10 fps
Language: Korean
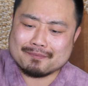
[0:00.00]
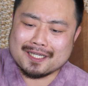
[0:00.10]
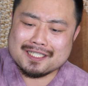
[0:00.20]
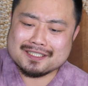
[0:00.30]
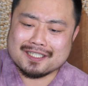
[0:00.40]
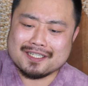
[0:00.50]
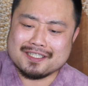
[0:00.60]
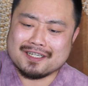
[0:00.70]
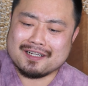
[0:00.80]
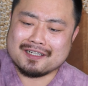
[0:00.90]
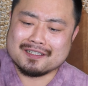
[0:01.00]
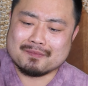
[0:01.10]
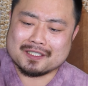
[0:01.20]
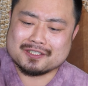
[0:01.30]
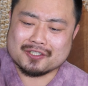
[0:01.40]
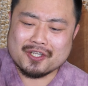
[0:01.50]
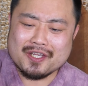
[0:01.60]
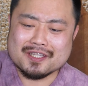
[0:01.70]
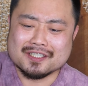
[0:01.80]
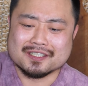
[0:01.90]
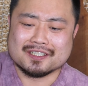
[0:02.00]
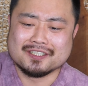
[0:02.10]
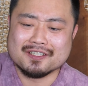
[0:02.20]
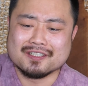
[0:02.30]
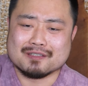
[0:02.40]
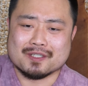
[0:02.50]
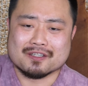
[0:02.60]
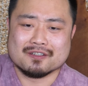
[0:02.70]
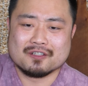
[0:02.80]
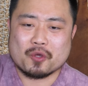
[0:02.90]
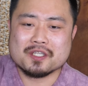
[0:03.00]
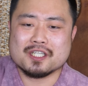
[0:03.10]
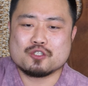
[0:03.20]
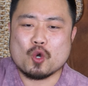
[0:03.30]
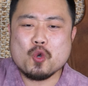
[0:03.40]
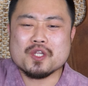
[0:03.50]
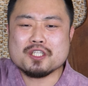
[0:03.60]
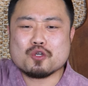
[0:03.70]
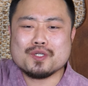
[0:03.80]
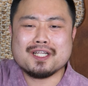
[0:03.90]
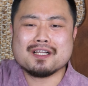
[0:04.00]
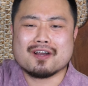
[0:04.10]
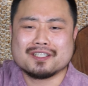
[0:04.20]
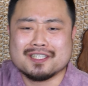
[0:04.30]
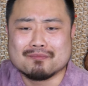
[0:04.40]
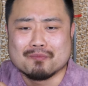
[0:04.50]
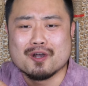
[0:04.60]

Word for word: 앞다리살이랑 막 섞여있는 그런 느낌이에요. 굉장히 쫄깃쫄깃할 것 같은데 한번